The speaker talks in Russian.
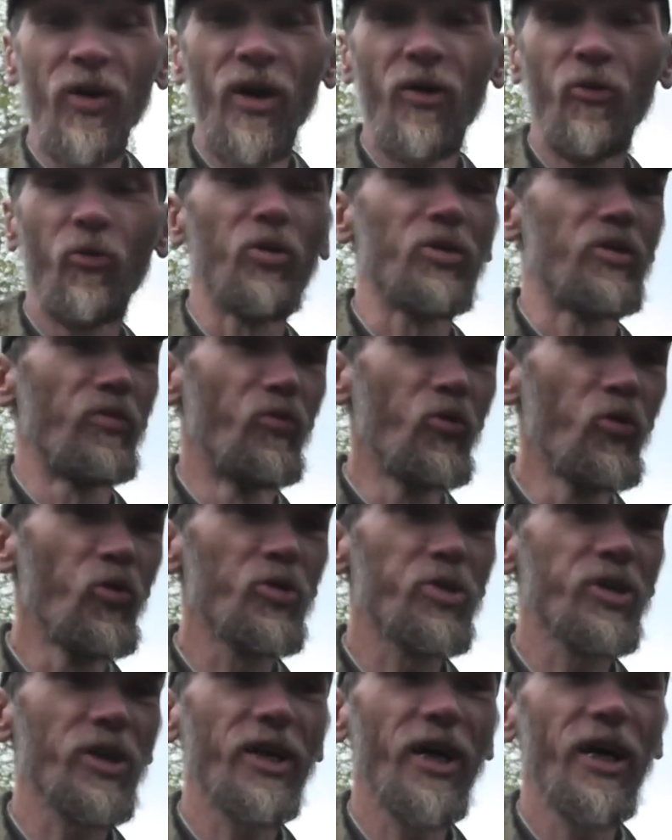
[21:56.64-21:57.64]
Вот,
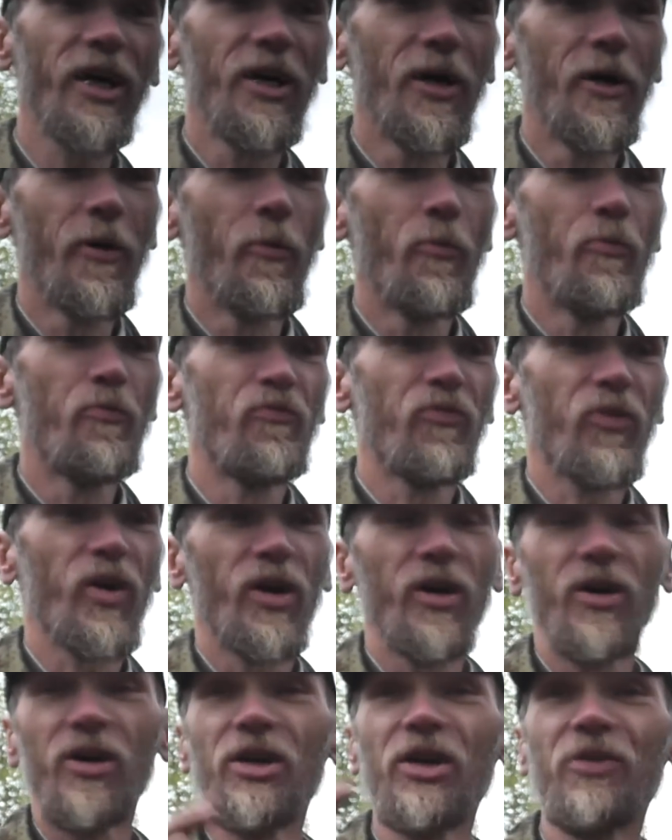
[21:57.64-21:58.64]
музыка.
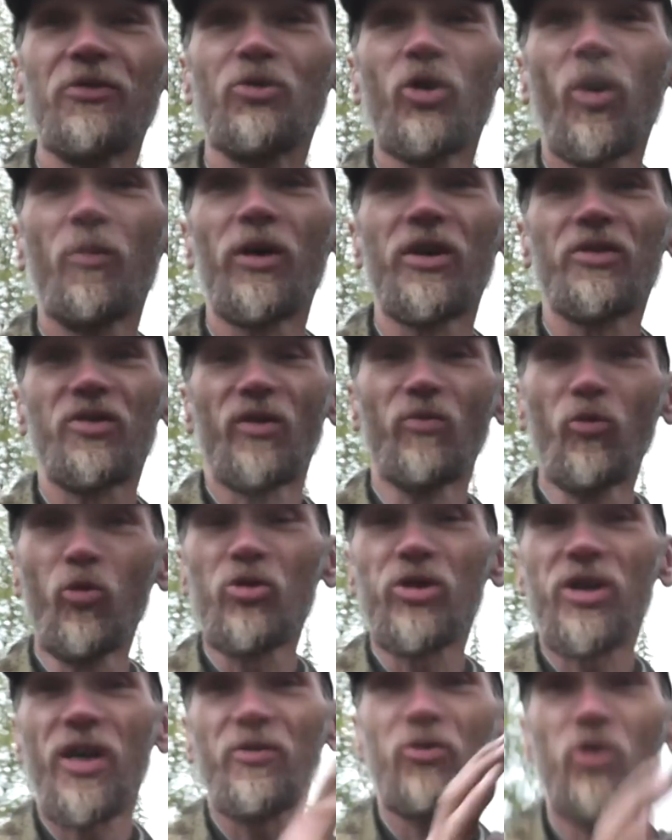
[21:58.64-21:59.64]
И все, было, все
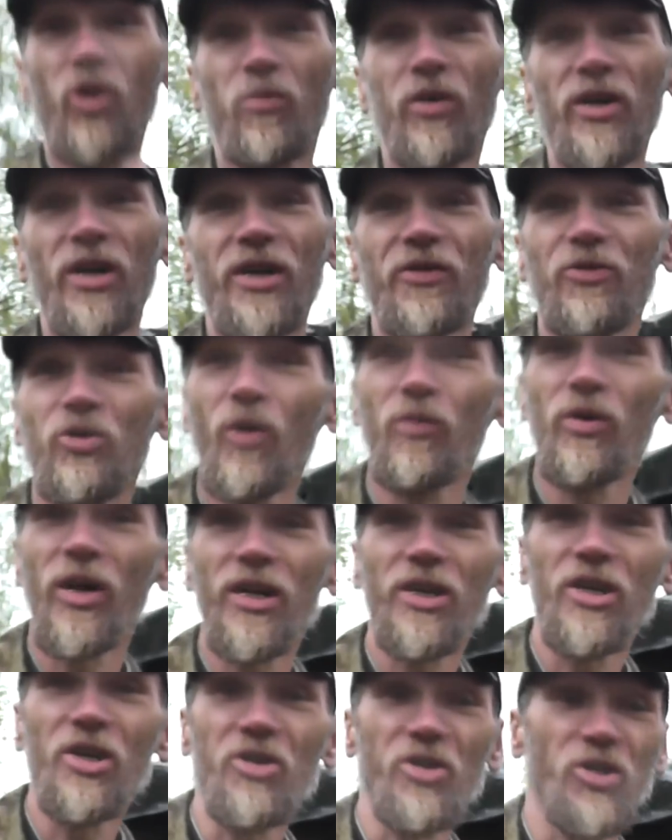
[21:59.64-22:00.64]
музыка, все было, и все было
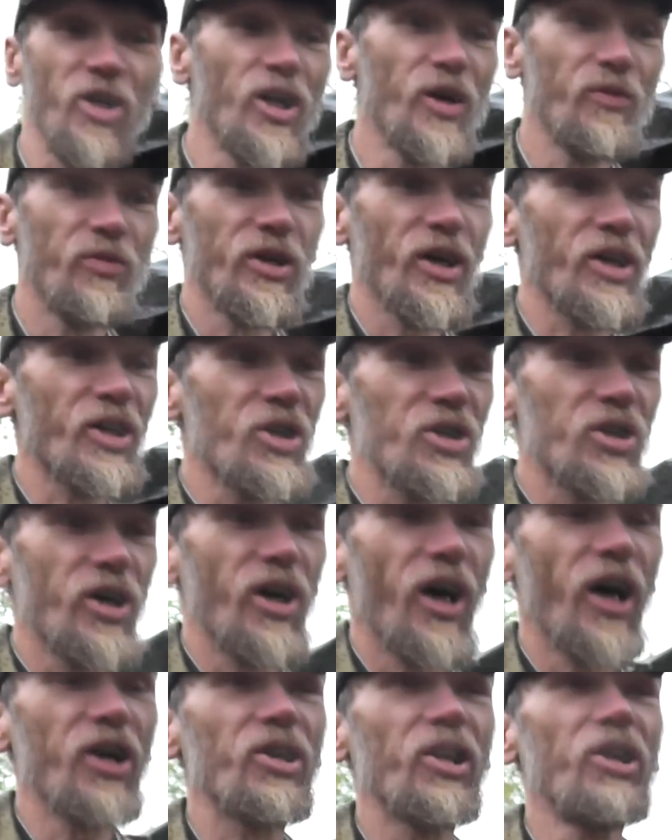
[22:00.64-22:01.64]
отлично. Столы были накрыты
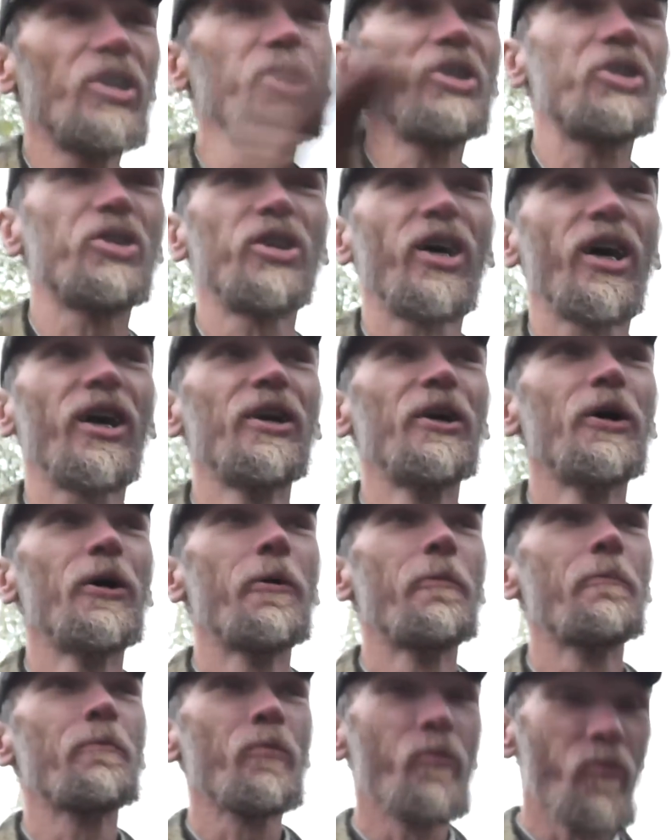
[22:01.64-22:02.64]
отлично.
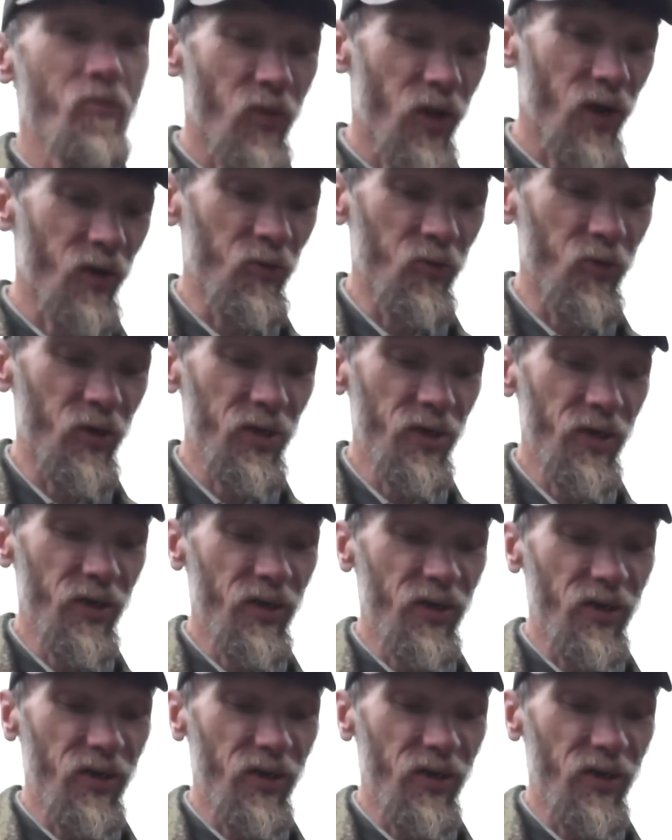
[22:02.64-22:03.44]
Вот.